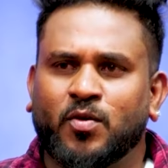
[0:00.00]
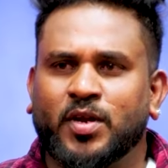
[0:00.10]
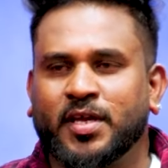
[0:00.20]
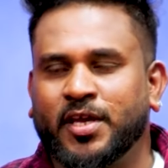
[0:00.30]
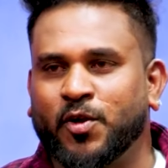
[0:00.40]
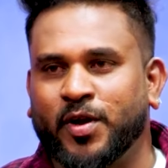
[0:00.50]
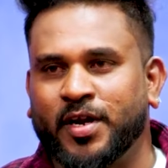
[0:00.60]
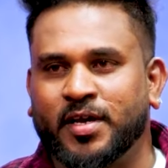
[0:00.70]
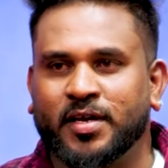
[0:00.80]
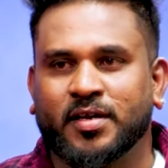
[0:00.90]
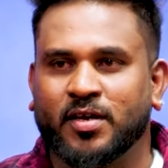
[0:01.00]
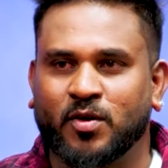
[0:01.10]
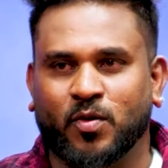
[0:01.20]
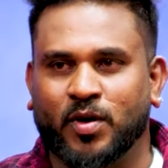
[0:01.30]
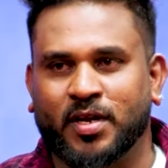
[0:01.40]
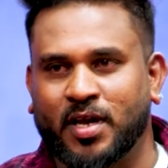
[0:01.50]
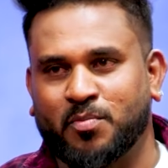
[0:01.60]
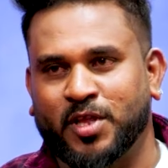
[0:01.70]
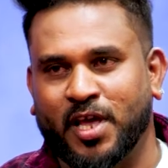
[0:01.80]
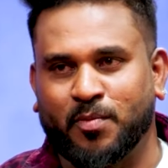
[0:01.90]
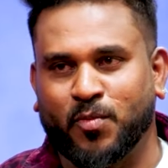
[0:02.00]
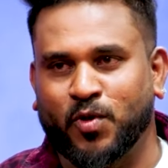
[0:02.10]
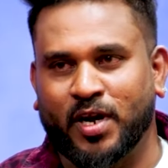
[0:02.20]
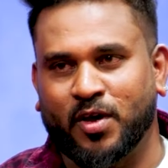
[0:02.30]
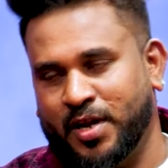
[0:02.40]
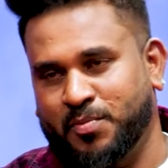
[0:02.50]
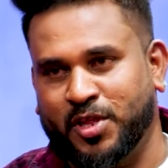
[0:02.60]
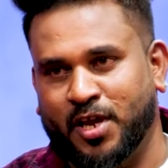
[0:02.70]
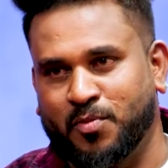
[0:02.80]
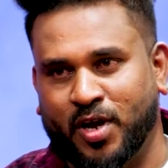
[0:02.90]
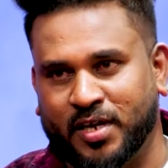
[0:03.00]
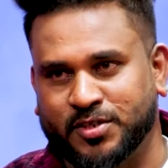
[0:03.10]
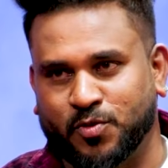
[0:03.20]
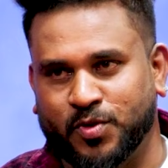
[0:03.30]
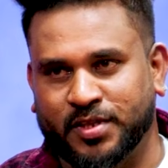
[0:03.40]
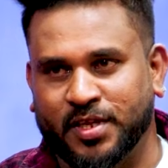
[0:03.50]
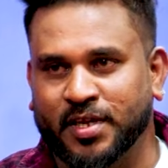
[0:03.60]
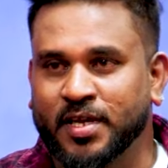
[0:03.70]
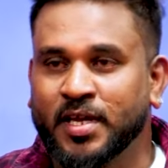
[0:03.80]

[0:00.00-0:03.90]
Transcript: ஒரு ஹீரோயினுக்கு ஒரு ஐம்பதாயிரமோ இல்லை எண்பதாயிரமோ காசு கொடுத்து